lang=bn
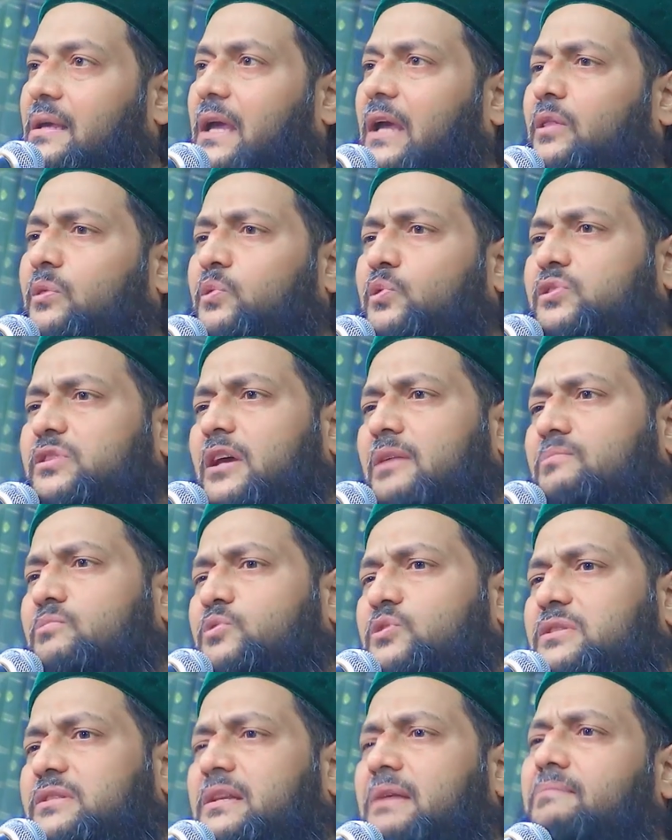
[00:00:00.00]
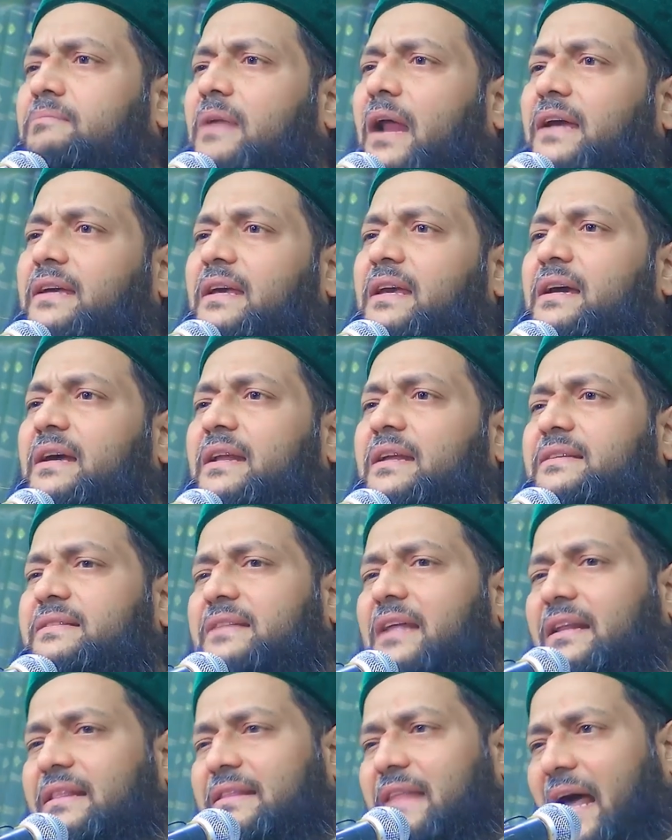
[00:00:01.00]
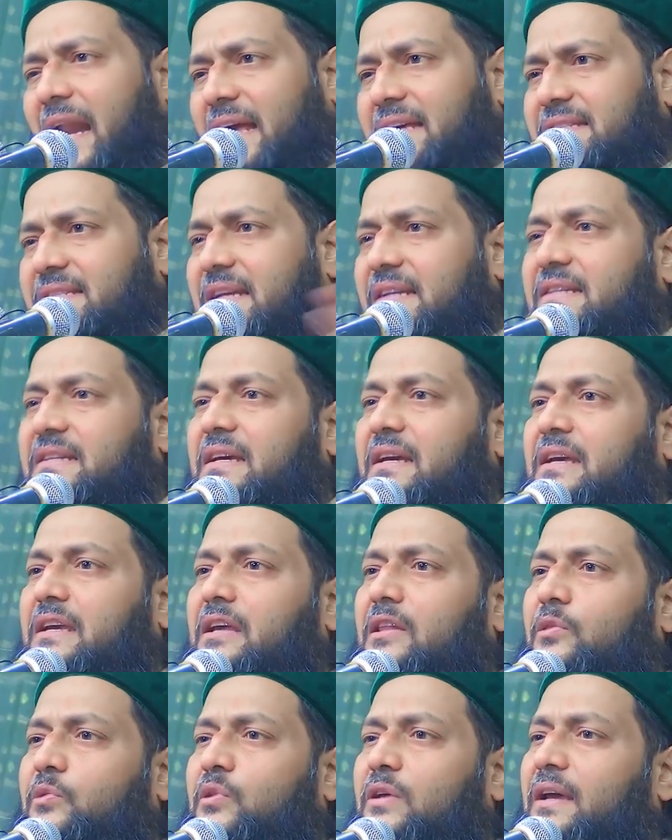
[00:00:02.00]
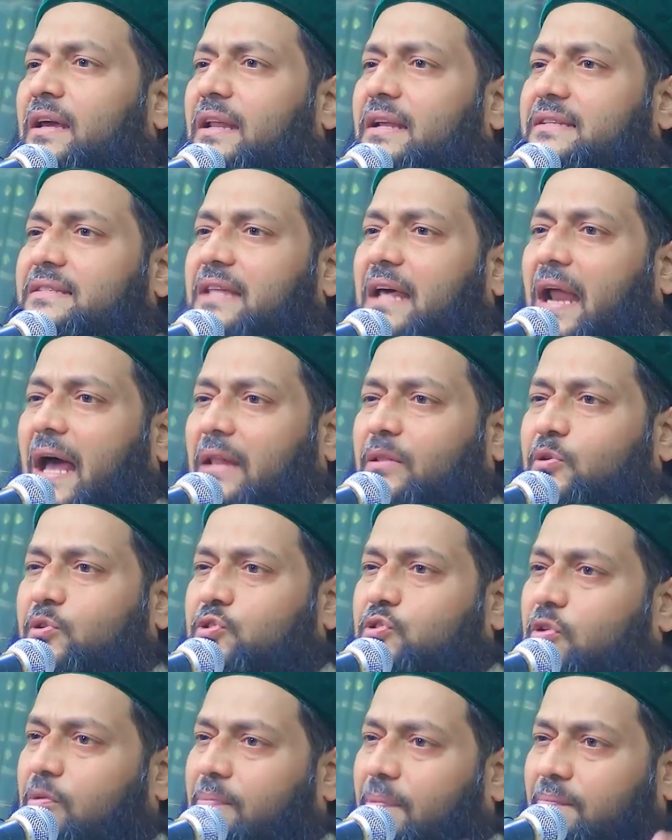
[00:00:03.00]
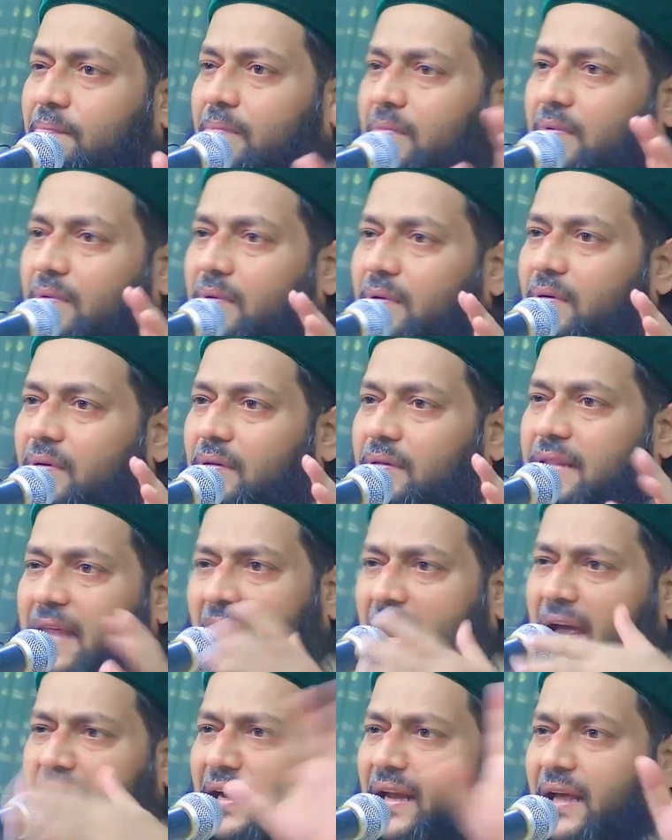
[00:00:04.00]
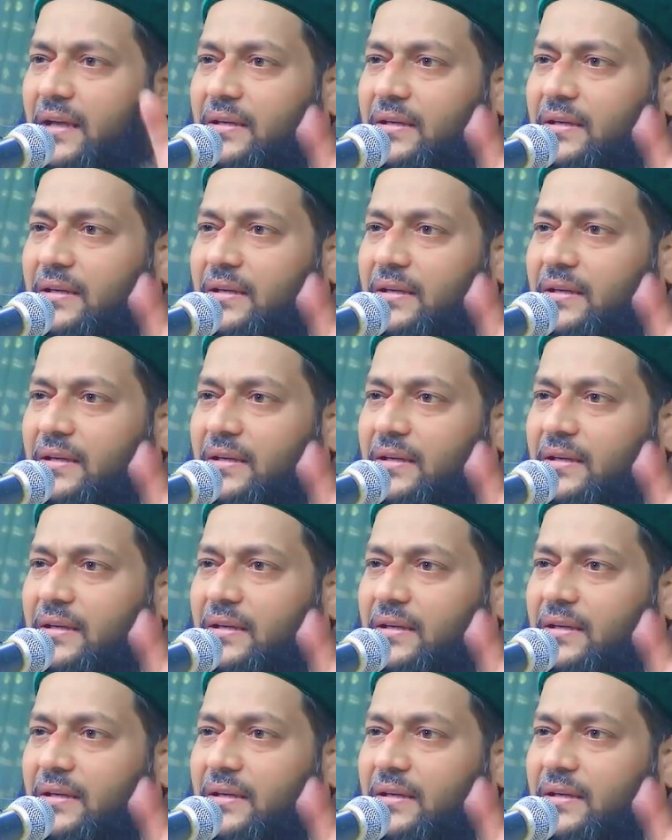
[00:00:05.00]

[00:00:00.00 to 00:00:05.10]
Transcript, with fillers: কিন্তু সেই মুসলিমরাই ইংরেজদের তারাইছে ঠিক কিন্তু ইংরেজদের আদর্শ তারাই